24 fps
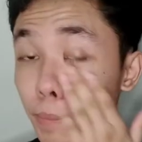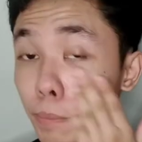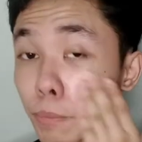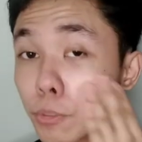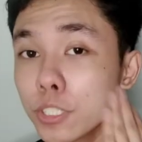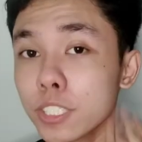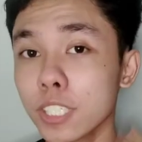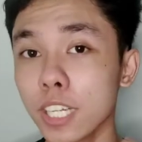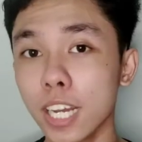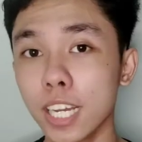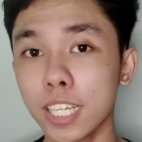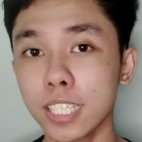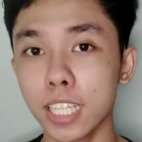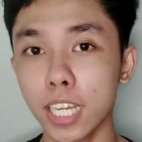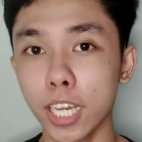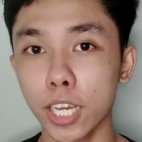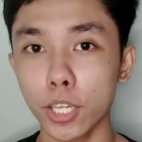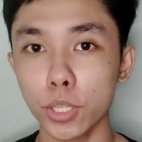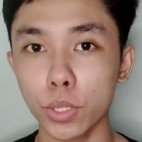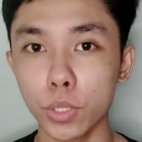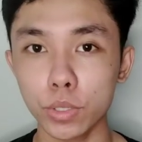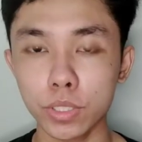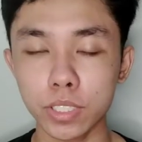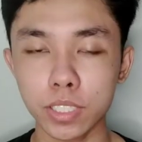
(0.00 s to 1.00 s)
Tapos na nga
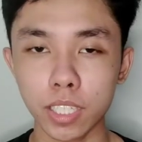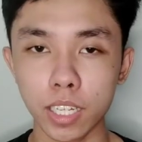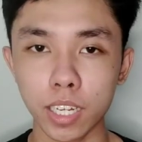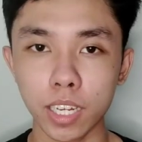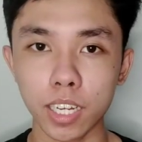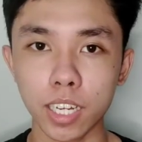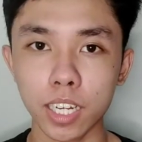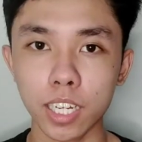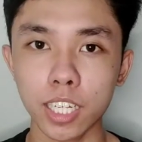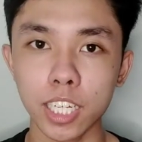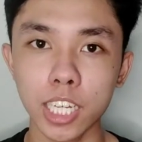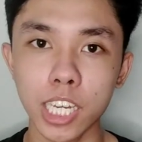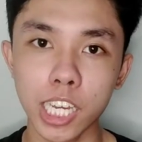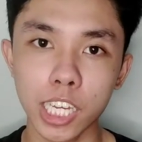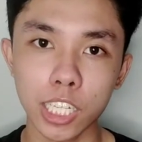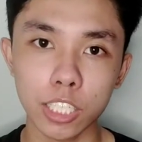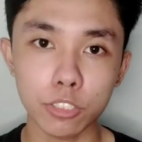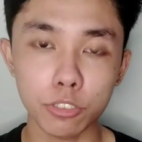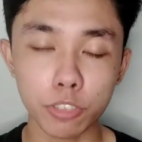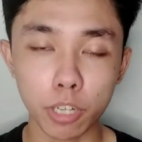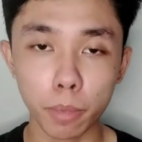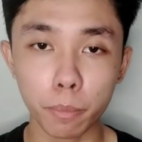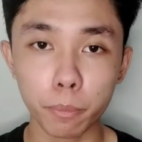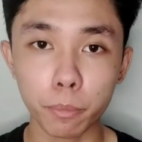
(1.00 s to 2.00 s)
tayo dun sa
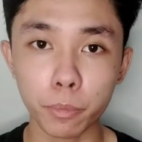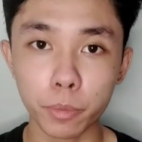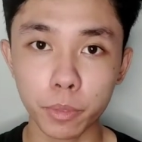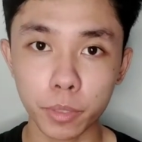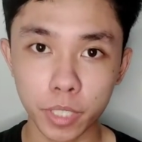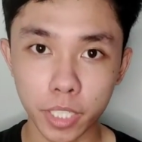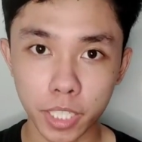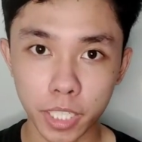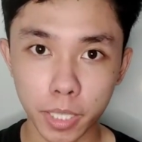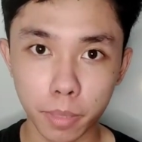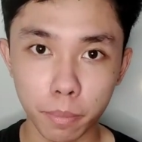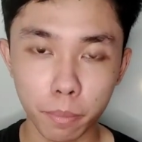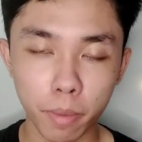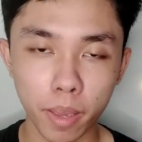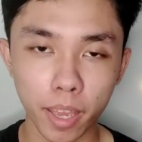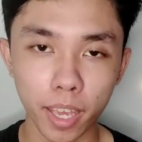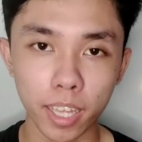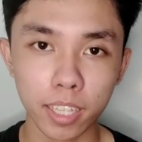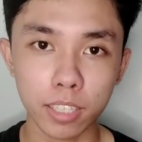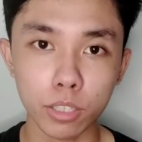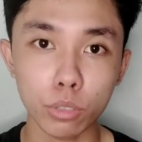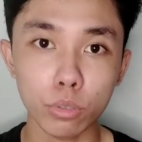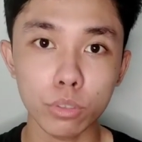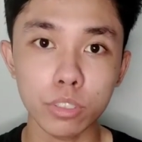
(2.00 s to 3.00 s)
drop cream
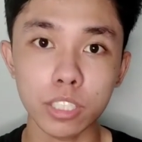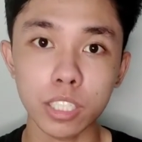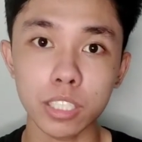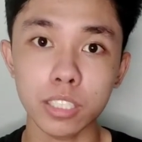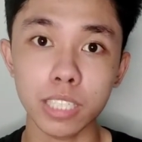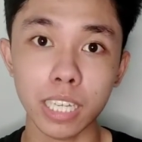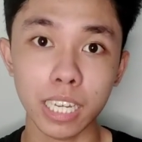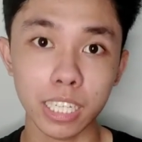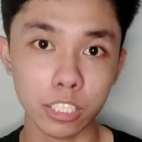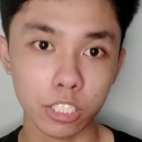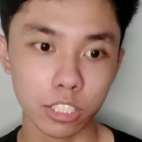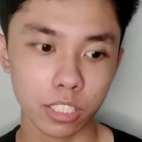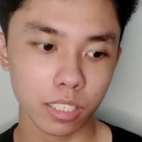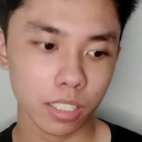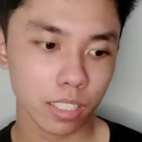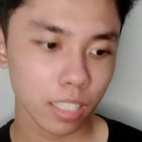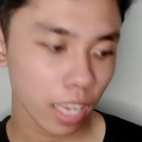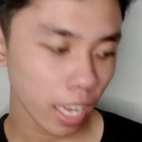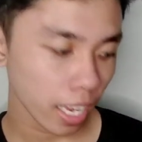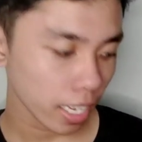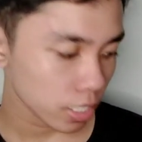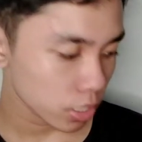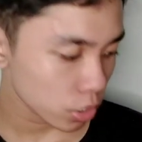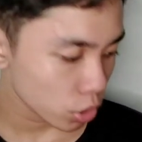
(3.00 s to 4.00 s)
and dun sa sun gel
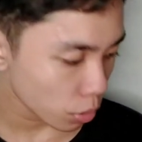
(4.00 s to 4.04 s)
guys.